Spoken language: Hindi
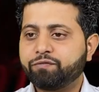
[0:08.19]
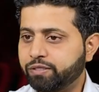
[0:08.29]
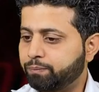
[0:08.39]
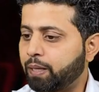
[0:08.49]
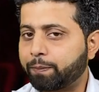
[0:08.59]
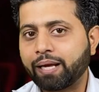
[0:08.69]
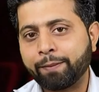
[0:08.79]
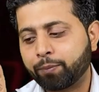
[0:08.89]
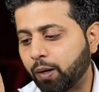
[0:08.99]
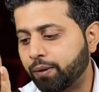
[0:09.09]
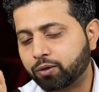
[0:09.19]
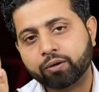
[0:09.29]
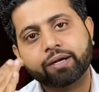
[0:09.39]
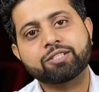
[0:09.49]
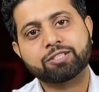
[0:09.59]
फिर भी अपना एम्प्लॉयमेंट
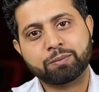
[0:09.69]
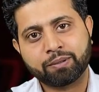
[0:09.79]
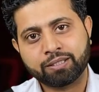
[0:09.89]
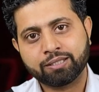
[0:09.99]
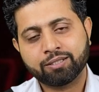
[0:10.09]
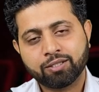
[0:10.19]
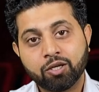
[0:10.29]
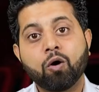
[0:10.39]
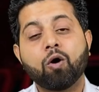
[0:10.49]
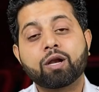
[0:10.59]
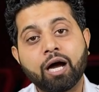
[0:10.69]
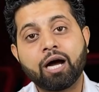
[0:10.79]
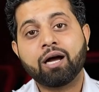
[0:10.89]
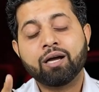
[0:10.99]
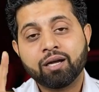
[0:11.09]
कॉन्ट्रैक्ट अच्छे से पढ़िए और
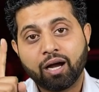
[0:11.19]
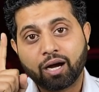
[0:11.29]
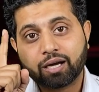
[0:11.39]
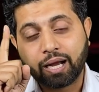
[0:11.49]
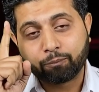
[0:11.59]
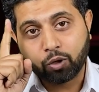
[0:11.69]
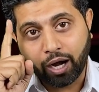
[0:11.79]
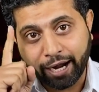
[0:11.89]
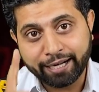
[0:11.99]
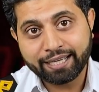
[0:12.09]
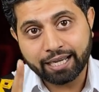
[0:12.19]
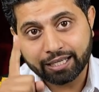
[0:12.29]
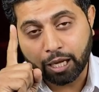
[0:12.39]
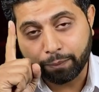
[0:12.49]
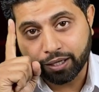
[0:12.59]
हाँ अगर आपको आइडिया है
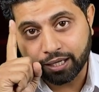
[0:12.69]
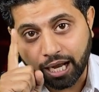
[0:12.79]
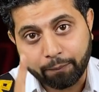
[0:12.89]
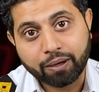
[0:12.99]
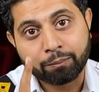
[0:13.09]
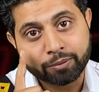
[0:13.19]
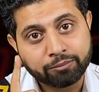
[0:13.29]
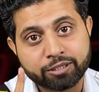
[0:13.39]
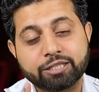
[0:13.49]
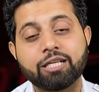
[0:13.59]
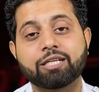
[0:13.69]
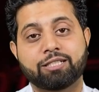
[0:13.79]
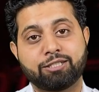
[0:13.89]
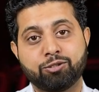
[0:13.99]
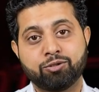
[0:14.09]
कि आप एक ख़राब कंपनी में सेल
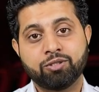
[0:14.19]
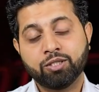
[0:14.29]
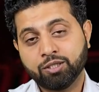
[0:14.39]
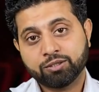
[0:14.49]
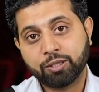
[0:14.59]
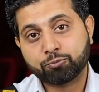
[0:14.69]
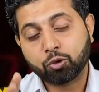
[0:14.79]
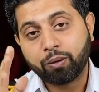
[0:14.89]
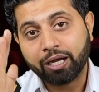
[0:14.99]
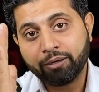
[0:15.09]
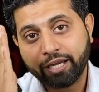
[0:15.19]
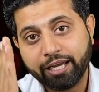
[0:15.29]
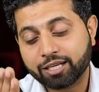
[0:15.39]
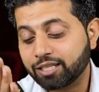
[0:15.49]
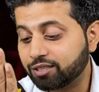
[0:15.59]
करते हो तब तो भाई
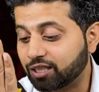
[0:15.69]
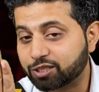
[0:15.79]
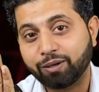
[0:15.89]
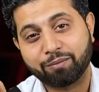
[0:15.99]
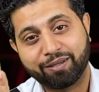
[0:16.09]
एक नहीं दस बार